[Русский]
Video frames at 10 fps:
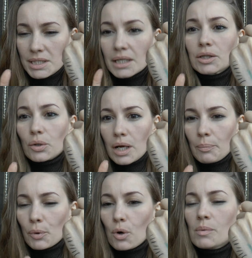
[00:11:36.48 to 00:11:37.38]
те, которые
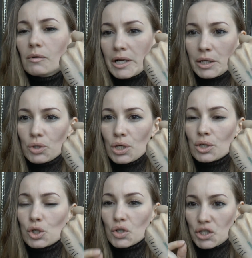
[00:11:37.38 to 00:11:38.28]
я пробовала, они
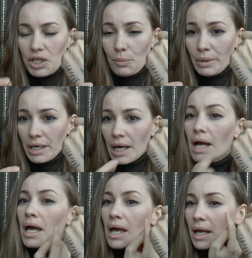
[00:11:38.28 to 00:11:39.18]
очень жесткие
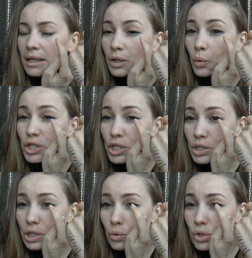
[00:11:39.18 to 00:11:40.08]
были. И
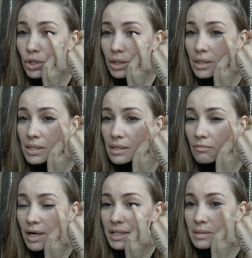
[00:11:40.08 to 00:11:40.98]
очень сложно
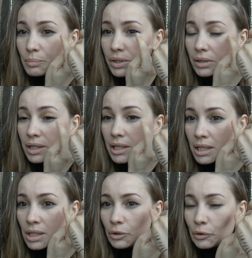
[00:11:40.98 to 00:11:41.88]
нарисовать было
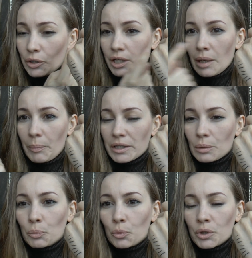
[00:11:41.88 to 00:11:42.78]
линию, и я
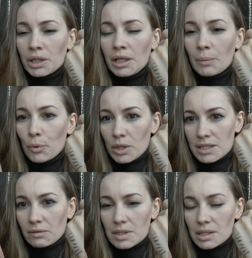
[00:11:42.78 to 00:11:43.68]
поэтому не
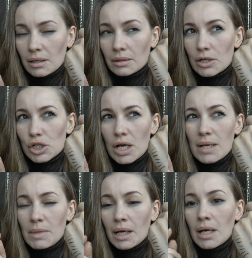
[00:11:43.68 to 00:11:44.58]
пользовалась
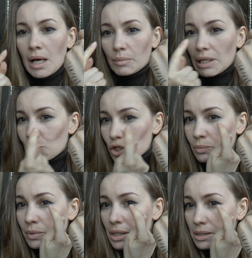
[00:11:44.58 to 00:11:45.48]
карандашами, потому
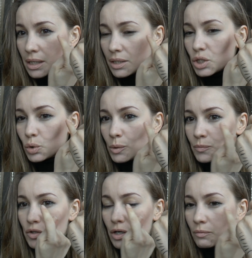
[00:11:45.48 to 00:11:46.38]
что мы, когда
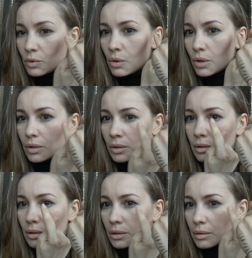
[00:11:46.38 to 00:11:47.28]
рисуем, все равно
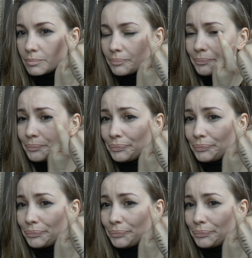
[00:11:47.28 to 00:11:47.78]
эм,